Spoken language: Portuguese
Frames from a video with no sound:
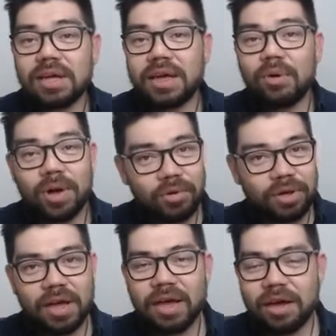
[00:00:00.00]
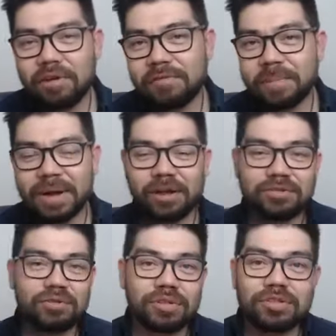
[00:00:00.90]
é, o aluguel, vão pagar
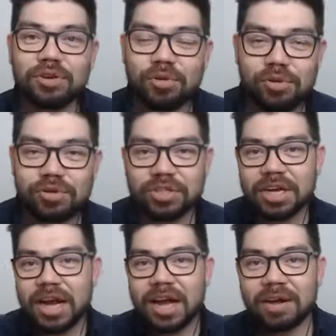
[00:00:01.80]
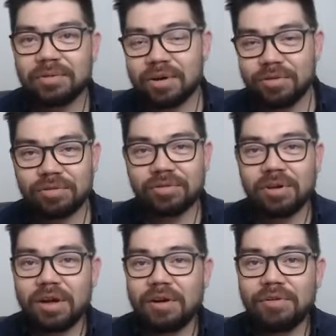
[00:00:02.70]
as contas de luz, de água, o,
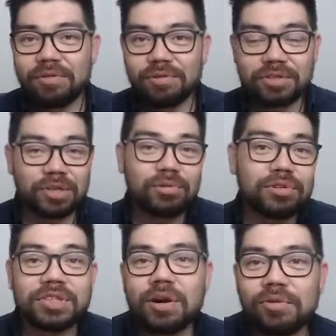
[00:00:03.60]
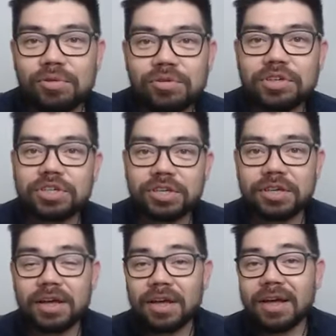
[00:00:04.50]
o
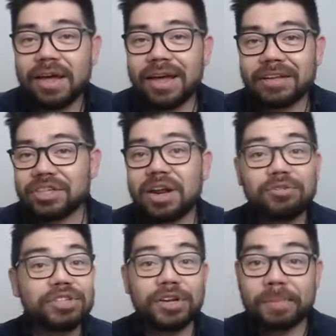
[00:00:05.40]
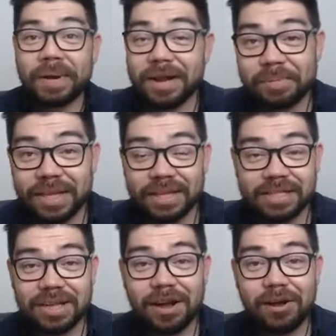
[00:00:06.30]
seguro-saúde, é, tirar o dinheiro para
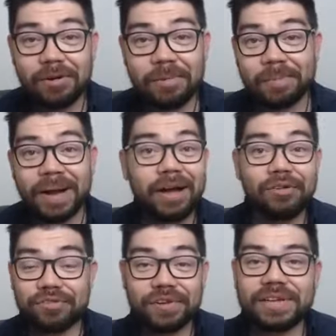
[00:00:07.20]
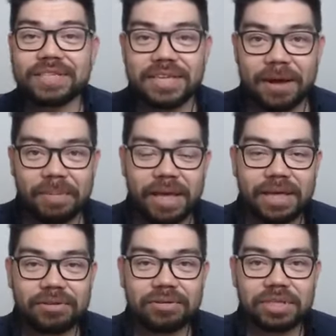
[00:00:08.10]
alimentação, pagar os
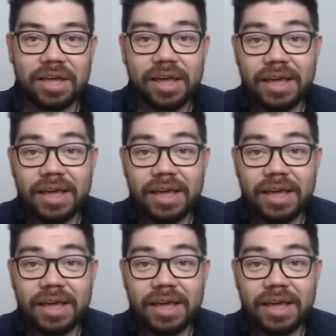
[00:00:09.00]
financiamentos.